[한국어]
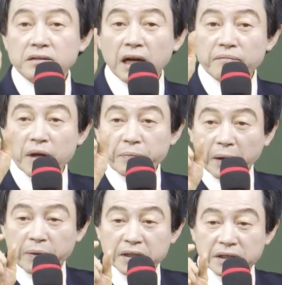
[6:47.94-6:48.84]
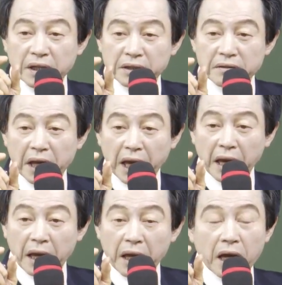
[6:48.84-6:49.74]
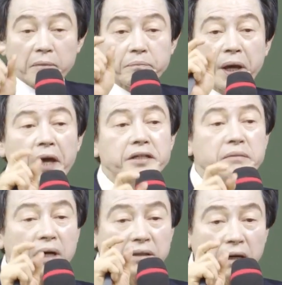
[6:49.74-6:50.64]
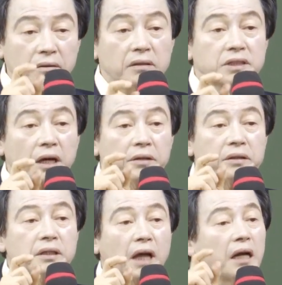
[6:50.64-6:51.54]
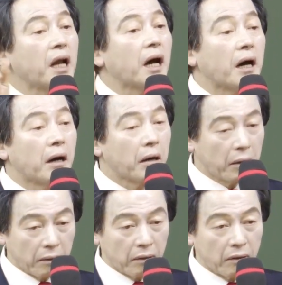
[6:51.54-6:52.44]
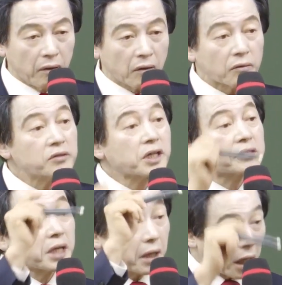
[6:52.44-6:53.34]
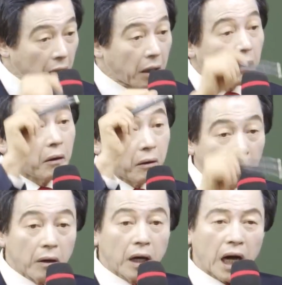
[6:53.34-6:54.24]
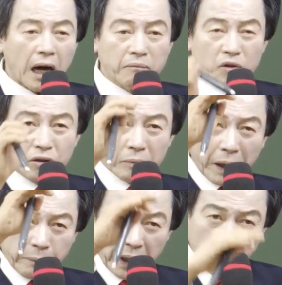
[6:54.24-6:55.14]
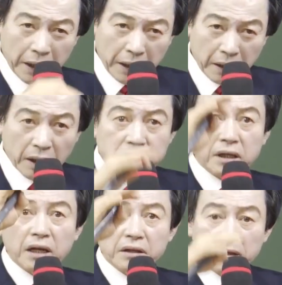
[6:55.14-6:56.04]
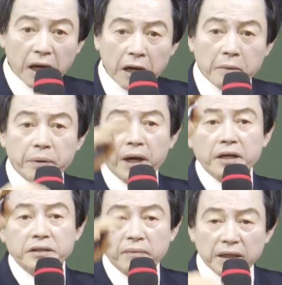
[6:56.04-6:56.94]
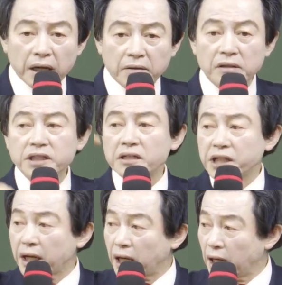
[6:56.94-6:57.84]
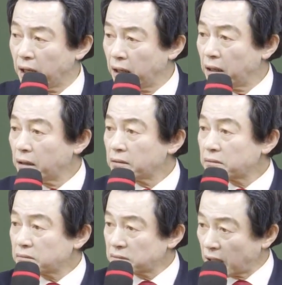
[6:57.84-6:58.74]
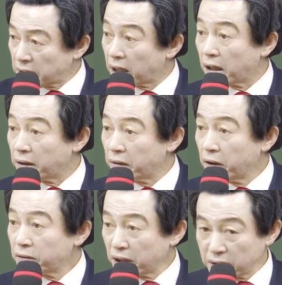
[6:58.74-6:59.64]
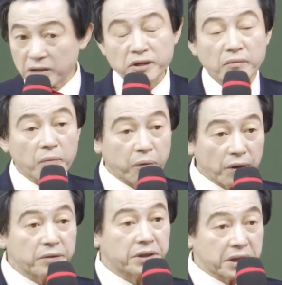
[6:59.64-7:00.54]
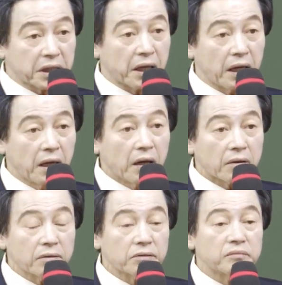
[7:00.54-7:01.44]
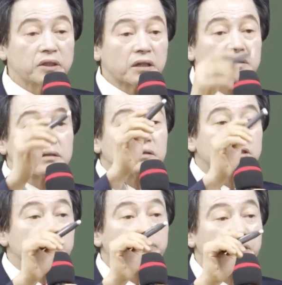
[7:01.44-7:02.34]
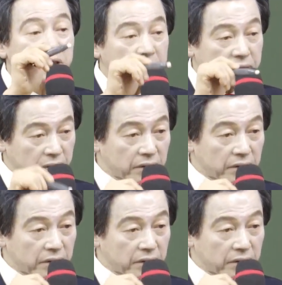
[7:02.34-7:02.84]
한 몇백 페이지 되는데, 페이지마다 글자형이 달라. 글자체가. 한문으로 빽빽해서 나왔는데 페이지마다 글자체가 다 달라요. 내가 나중에 한번 보여드릴게. 그 우리 어머니가 쓴 친필이에요.